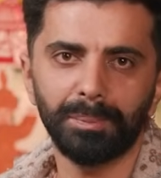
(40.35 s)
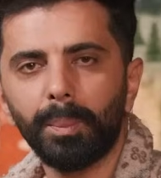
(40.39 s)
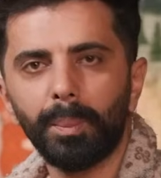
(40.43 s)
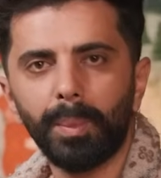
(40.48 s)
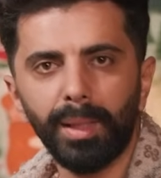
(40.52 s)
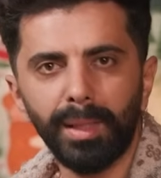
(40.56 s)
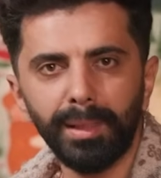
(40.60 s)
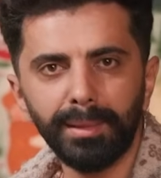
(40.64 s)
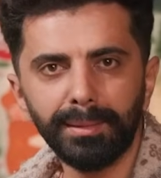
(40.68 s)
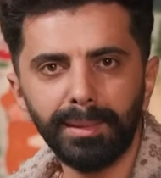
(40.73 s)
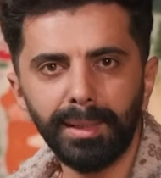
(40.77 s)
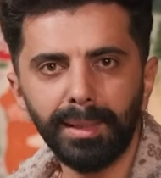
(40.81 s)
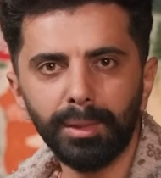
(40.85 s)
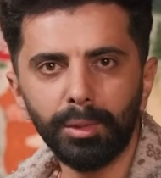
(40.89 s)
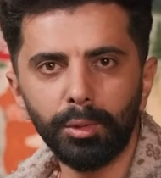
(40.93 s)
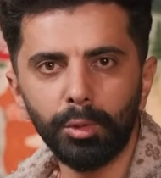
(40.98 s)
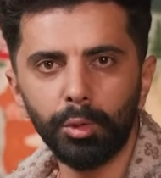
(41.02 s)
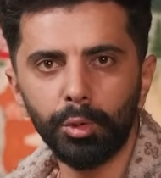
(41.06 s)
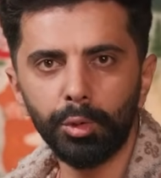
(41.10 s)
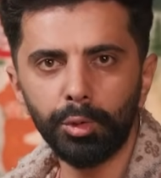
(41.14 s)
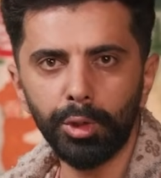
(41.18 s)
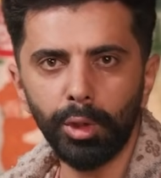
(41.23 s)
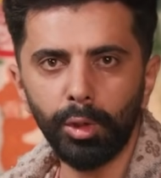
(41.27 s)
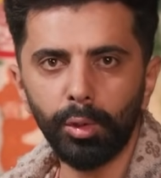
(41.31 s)
Bazen
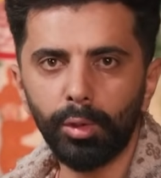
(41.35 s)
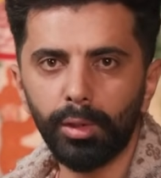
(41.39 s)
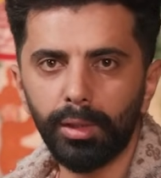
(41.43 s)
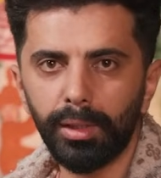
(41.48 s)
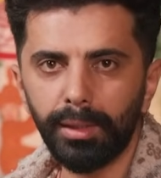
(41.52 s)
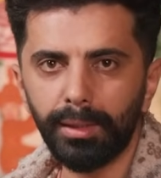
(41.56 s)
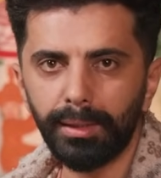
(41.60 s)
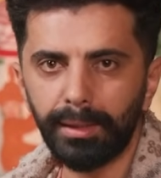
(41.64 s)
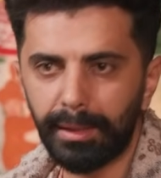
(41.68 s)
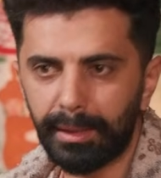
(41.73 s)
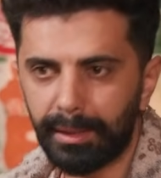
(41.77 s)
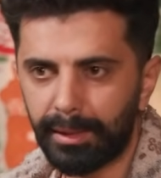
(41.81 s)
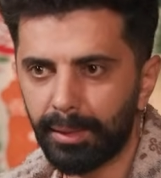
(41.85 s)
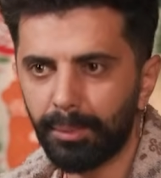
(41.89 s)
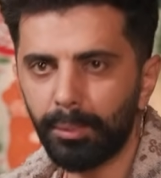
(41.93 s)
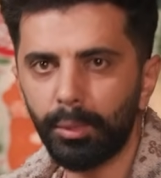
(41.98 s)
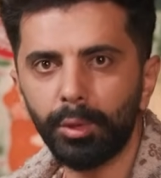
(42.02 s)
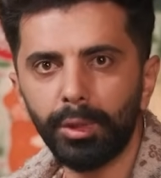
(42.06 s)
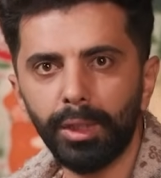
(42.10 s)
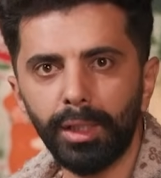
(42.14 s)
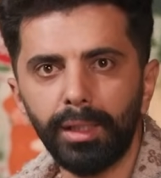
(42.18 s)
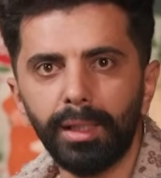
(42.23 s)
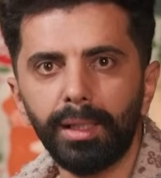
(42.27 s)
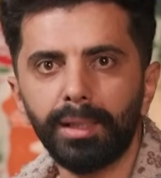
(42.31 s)
güncel olarak gittiğim
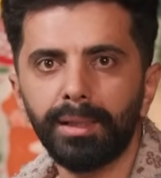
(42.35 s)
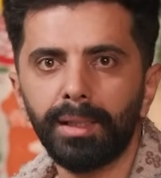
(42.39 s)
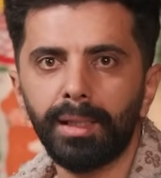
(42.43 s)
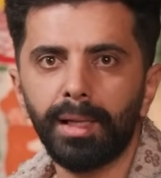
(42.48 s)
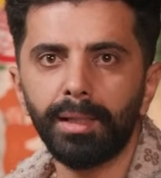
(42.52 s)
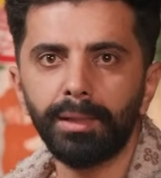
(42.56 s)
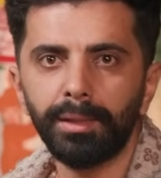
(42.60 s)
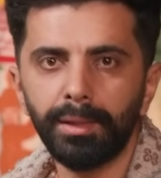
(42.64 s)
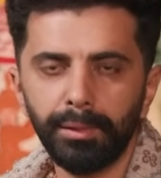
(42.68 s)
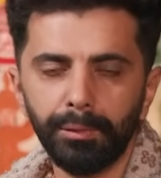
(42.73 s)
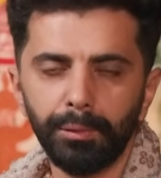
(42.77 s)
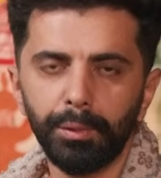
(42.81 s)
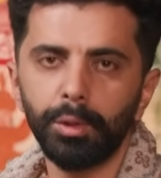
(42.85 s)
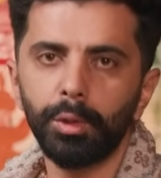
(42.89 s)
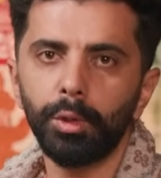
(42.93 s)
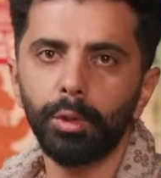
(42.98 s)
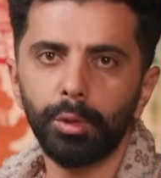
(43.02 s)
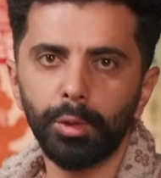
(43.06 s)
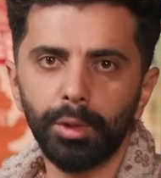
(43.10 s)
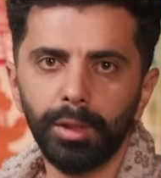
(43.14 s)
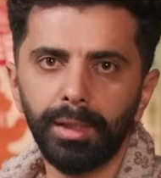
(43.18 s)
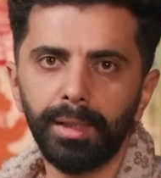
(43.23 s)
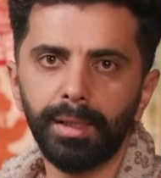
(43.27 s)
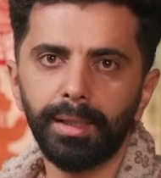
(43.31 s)
ülkelerden anlık video
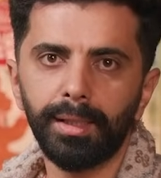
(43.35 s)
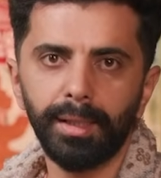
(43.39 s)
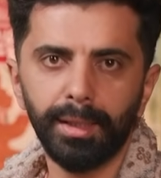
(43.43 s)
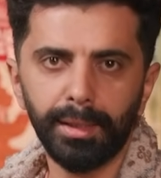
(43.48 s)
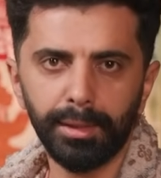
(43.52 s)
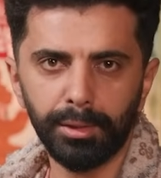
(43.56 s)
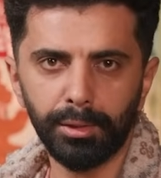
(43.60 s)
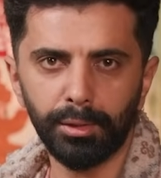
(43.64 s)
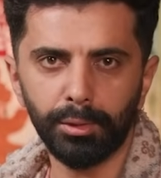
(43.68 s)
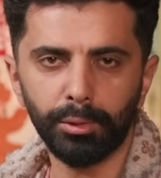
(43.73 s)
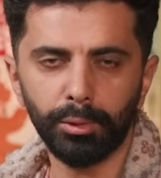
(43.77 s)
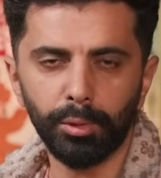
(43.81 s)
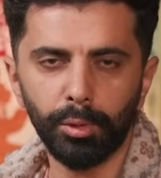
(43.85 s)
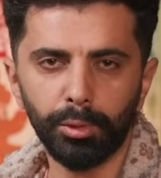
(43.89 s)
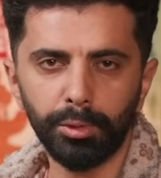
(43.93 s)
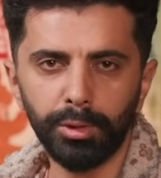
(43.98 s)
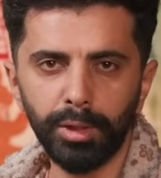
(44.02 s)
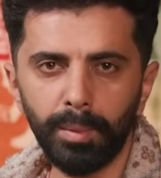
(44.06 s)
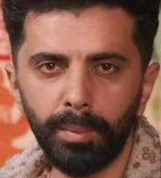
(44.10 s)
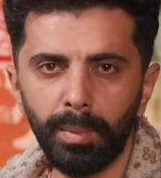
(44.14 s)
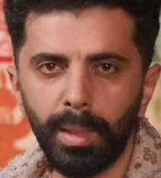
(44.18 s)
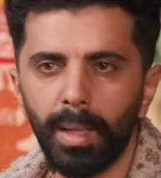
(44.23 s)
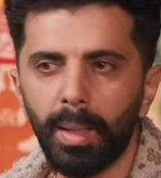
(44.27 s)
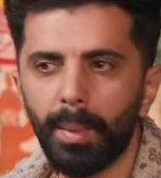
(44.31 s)
yükleyerek karşınızda
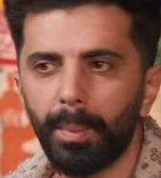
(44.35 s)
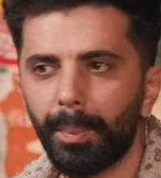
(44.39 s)
olacağım.